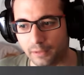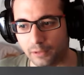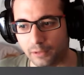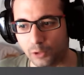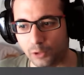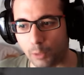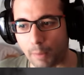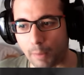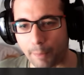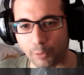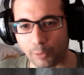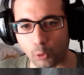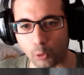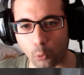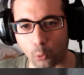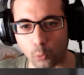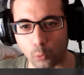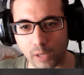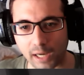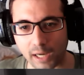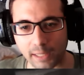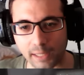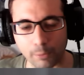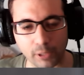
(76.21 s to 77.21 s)
no me puedo
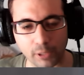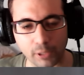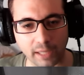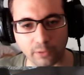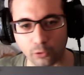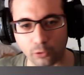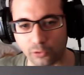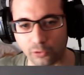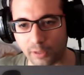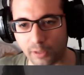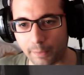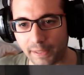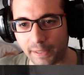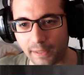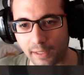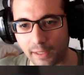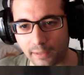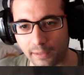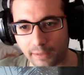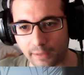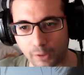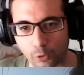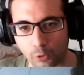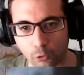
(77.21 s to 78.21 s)
curar y voy a dos de
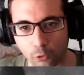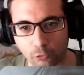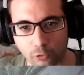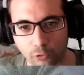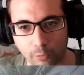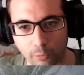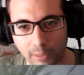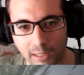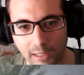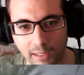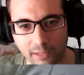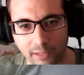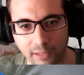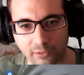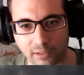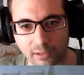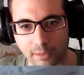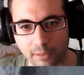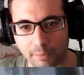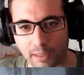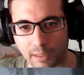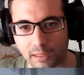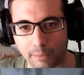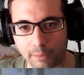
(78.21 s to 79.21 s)
vida Tengo ocho balas,
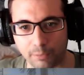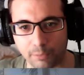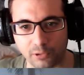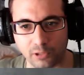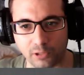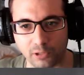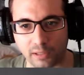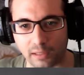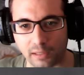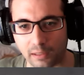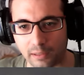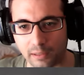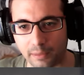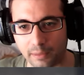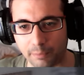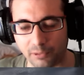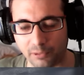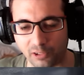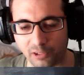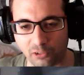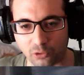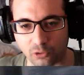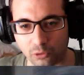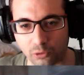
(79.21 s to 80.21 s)
eh, vale, pues nada, eh,
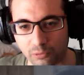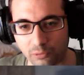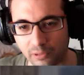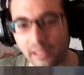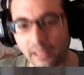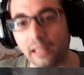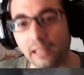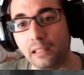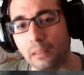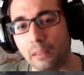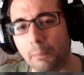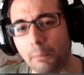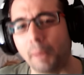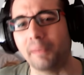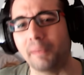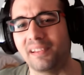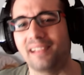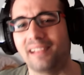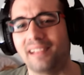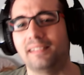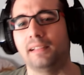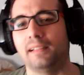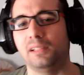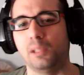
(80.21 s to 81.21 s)
pues eso eh, Me habéis
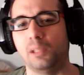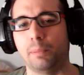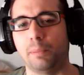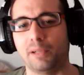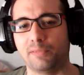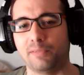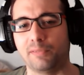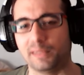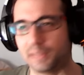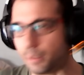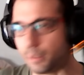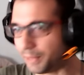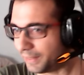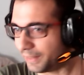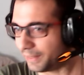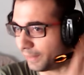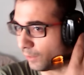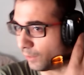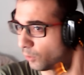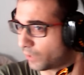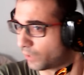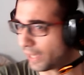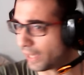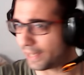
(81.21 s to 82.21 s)
entendido
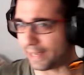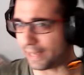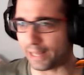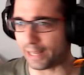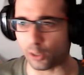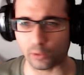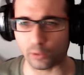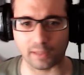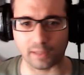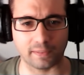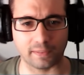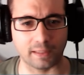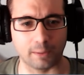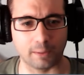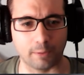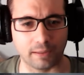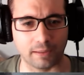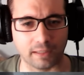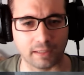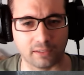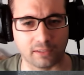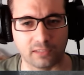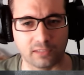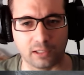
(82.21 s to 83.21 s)
perfectamente lo que quiero decir,
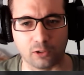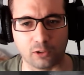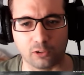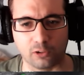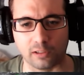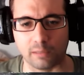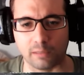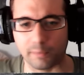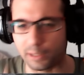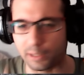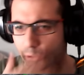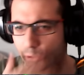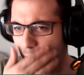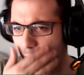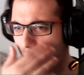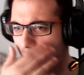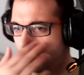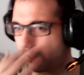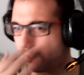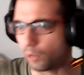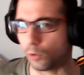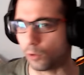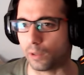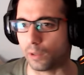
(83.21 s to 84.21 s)
¿verdad chicos? El micro me lo
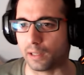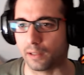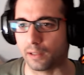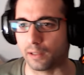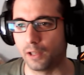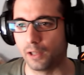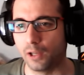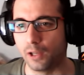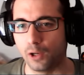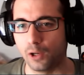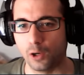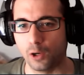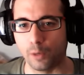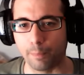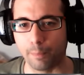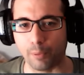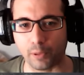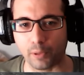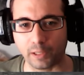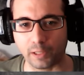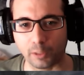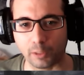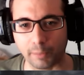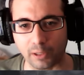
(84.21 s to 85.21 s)
voy a colocar un
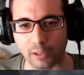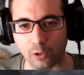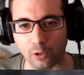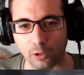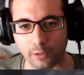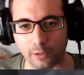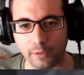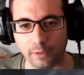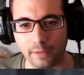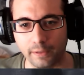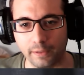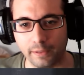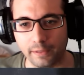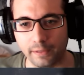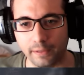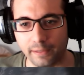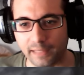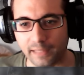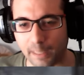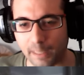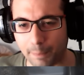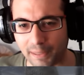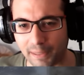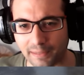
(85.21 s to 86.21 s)
poquito mejor
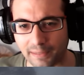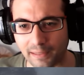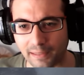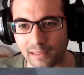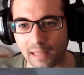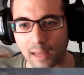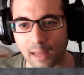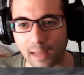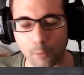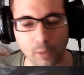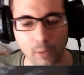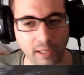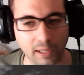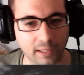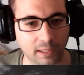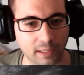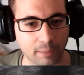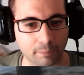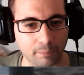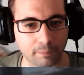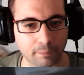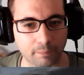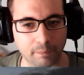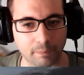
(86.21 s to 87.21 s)
Y aparte la
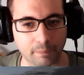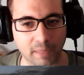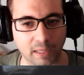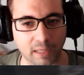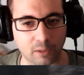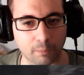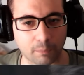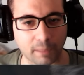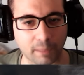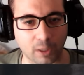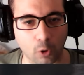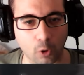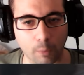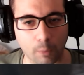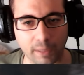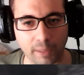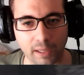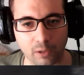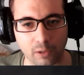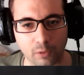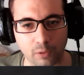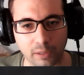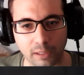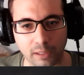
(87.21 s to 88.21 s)
webcam me
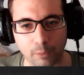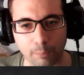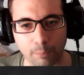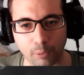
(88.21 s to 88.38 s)
come eh, un